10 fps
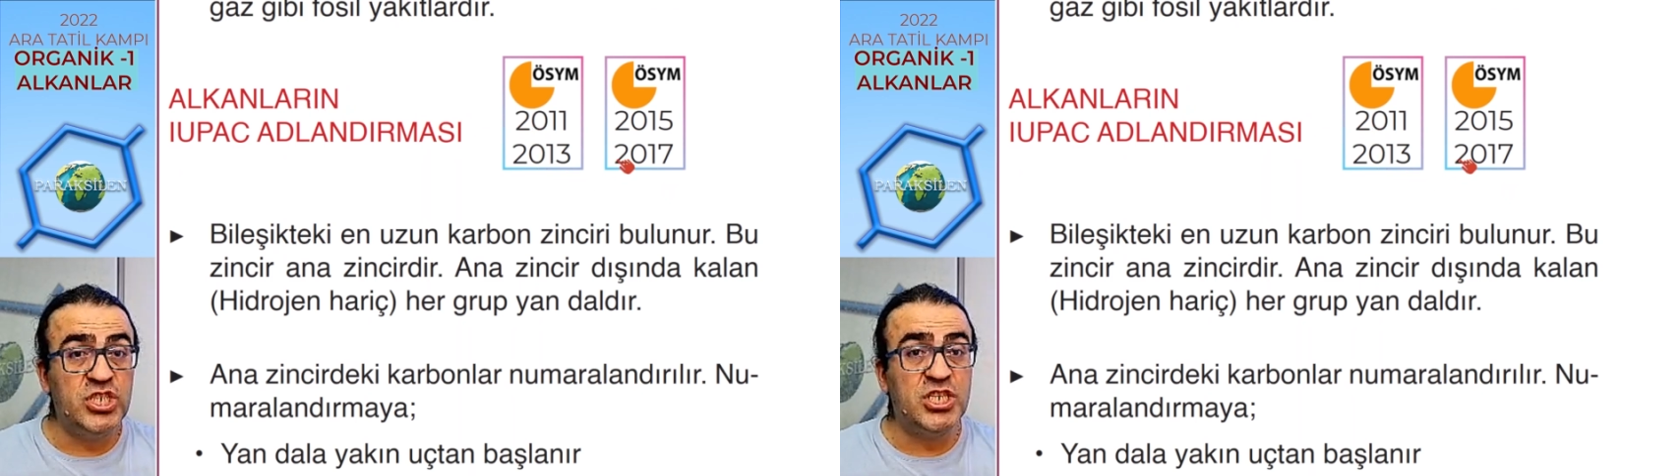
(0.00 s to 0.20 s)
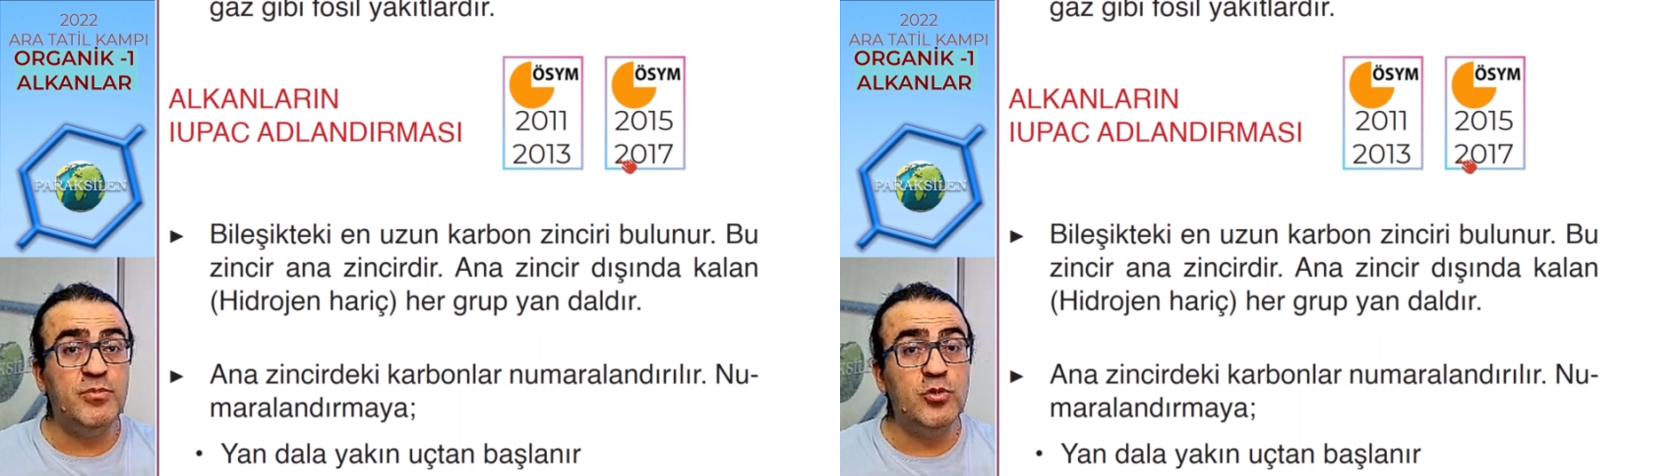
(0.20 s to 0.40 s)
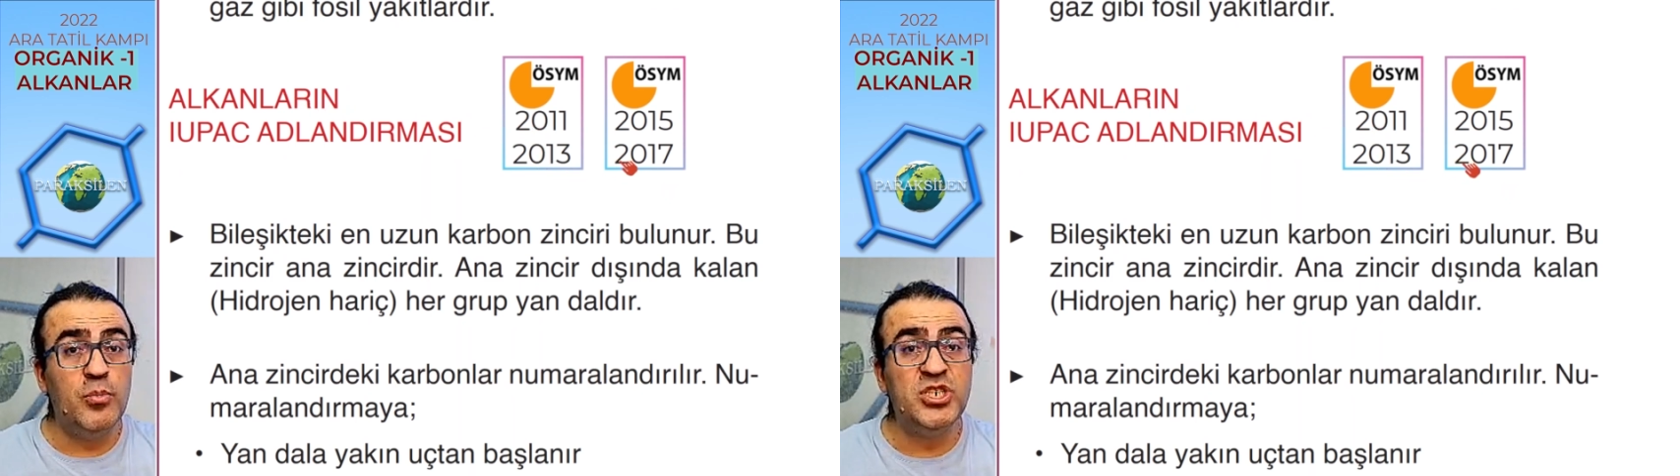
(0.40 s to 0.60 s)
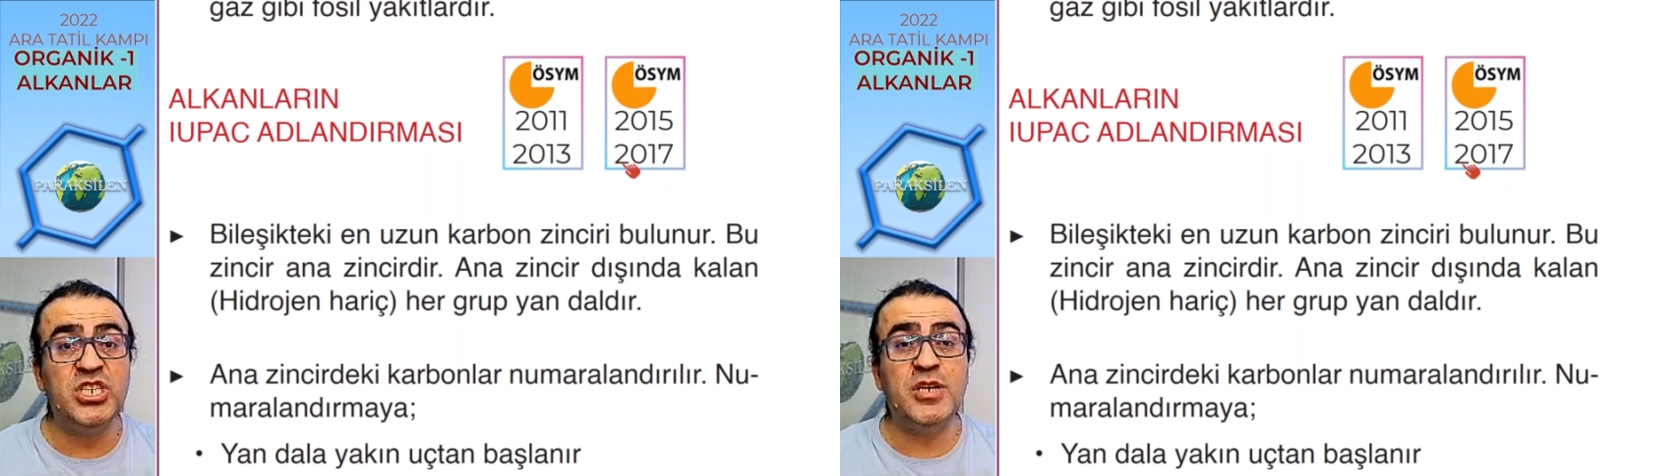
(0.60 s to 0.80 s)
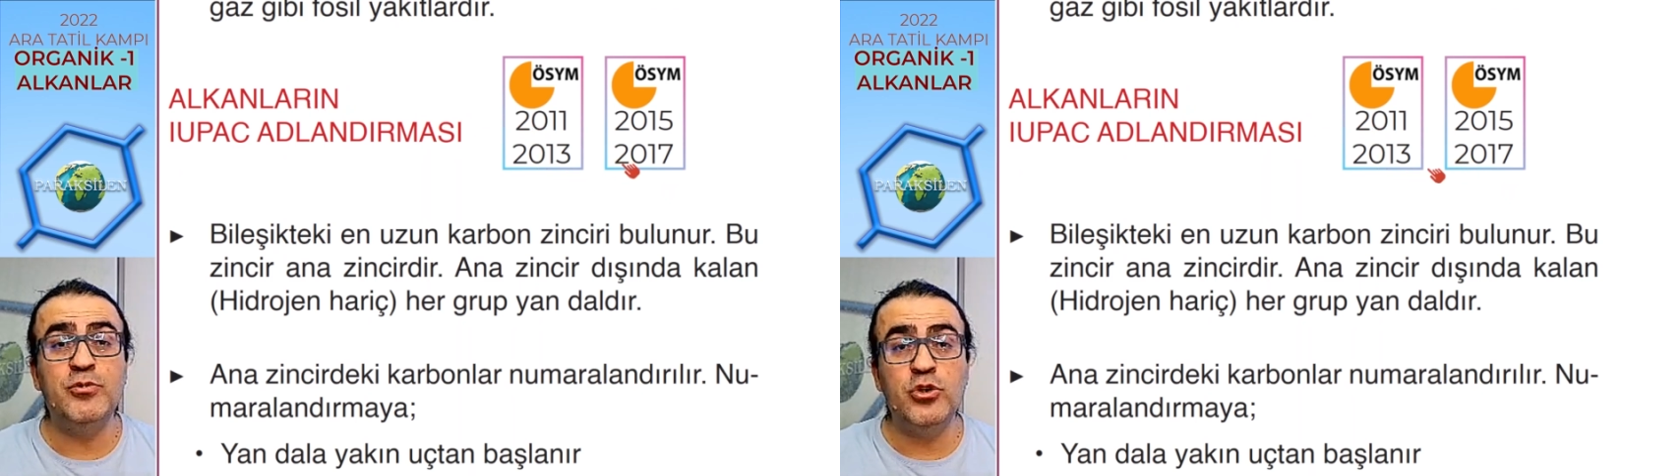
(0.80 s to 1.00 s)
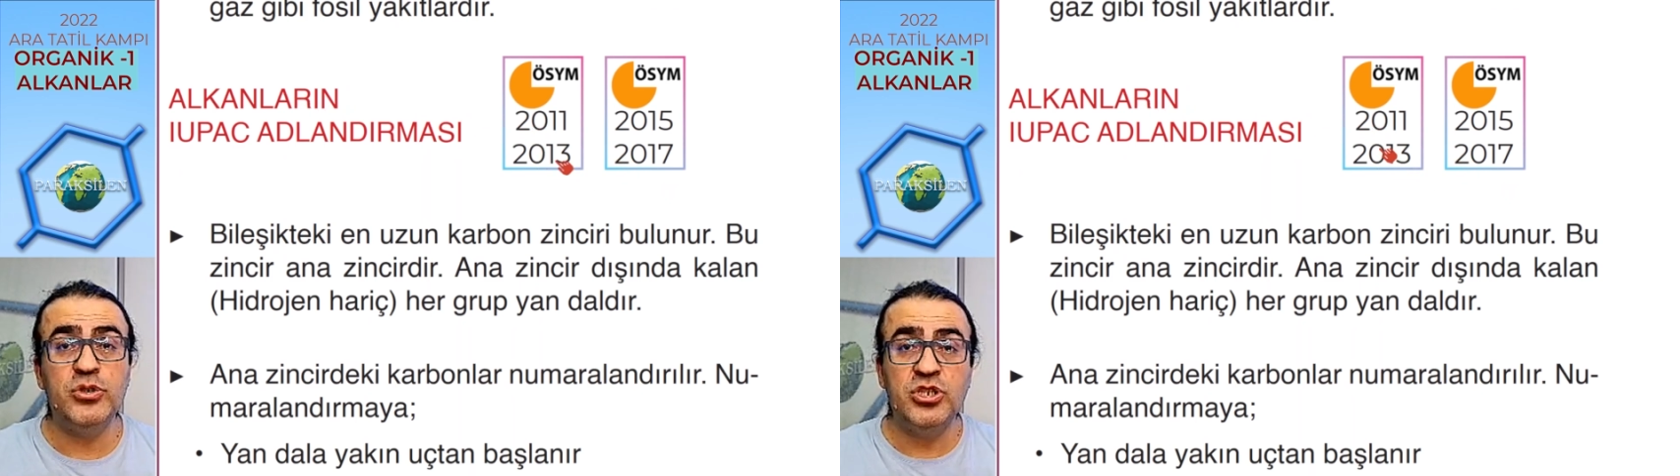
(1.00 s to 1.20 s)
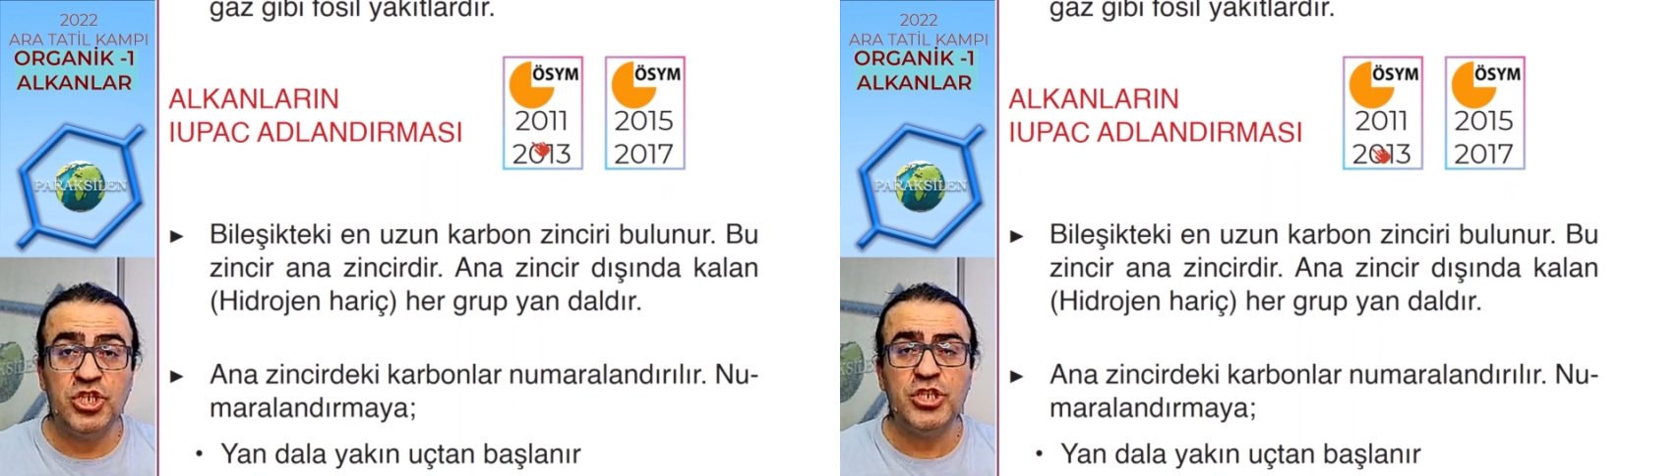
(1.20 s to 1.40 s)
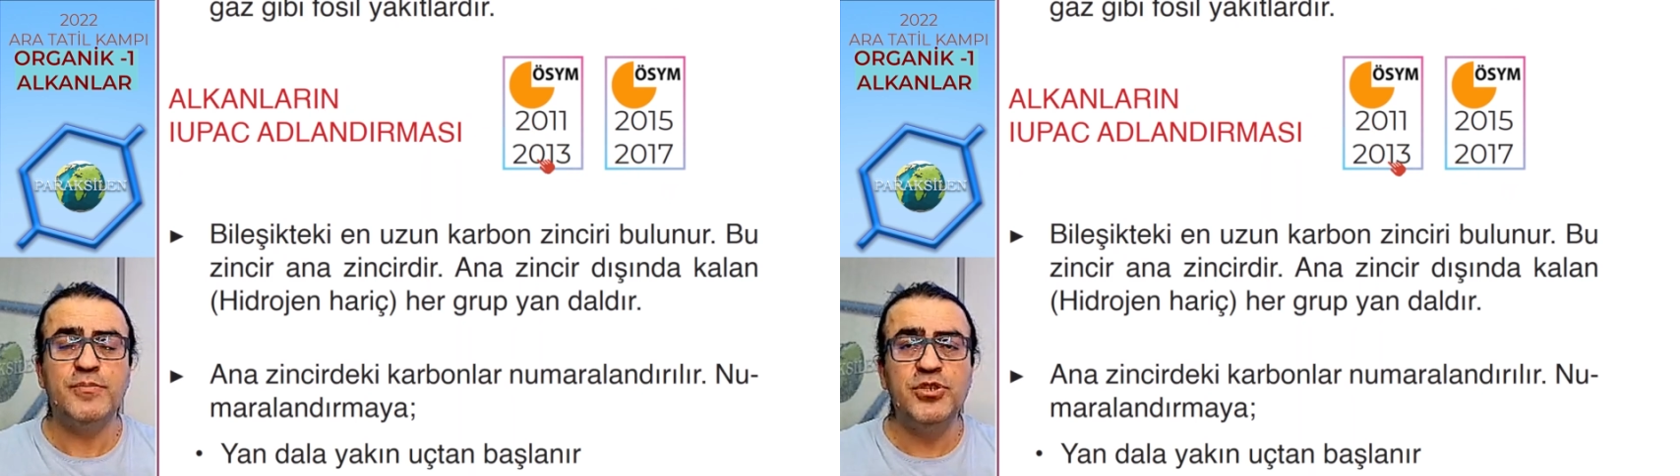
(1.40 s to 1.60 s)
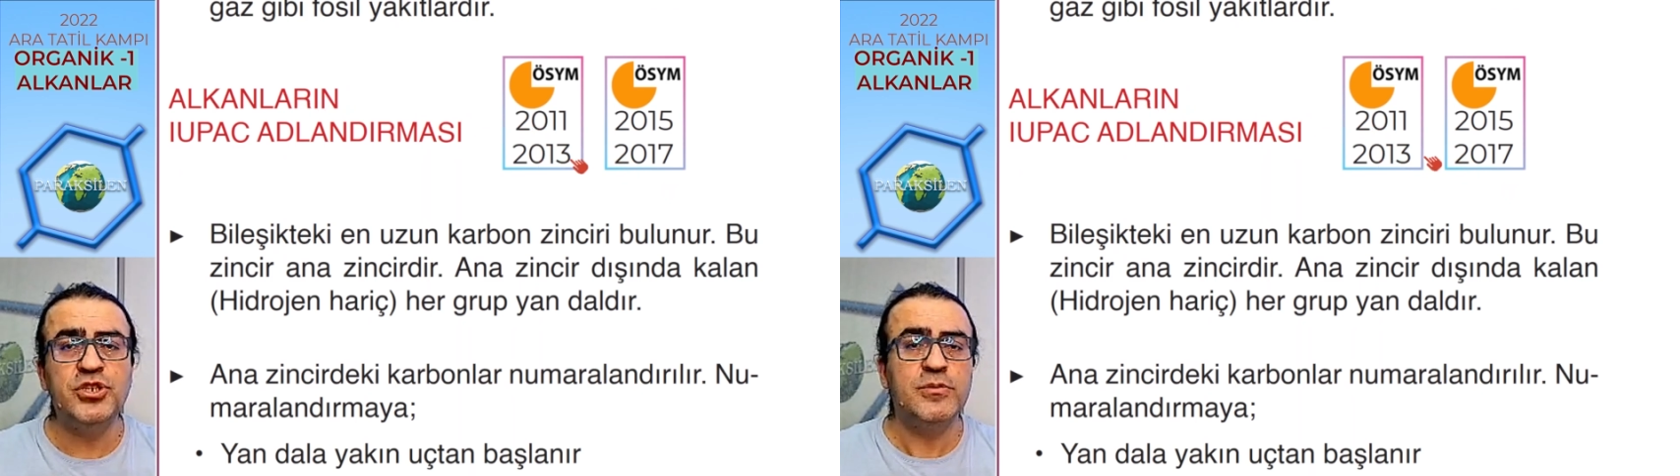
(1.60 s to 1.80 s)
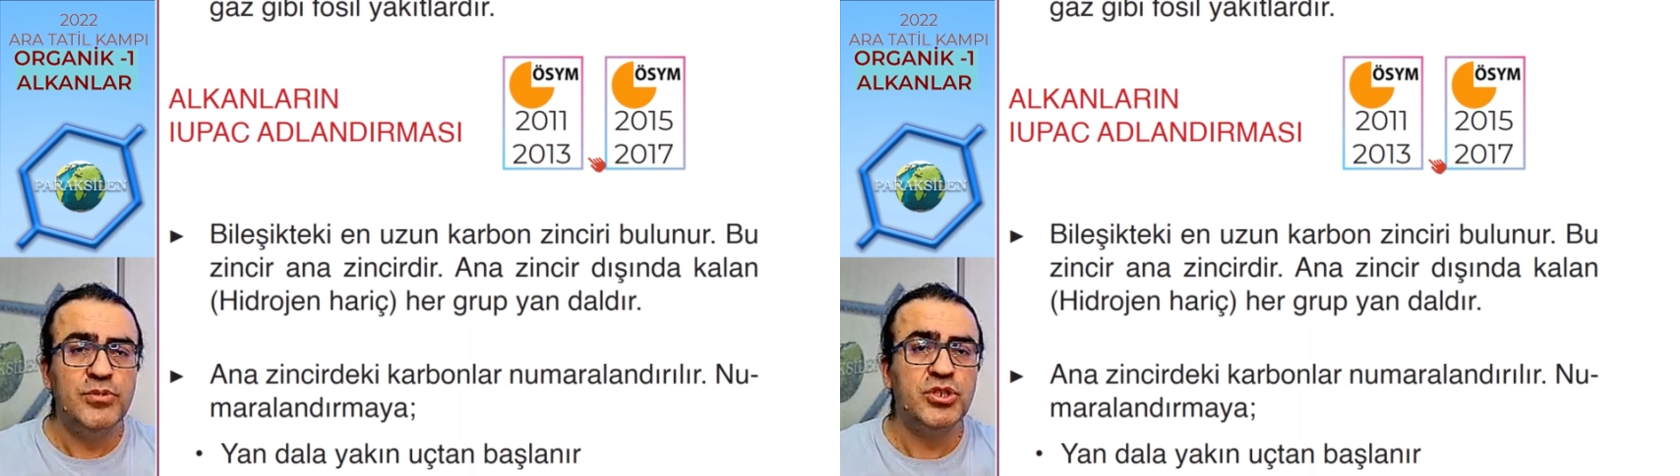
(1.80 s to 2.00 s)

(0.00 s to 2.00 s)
2015, 2017 çıkmış çıkmış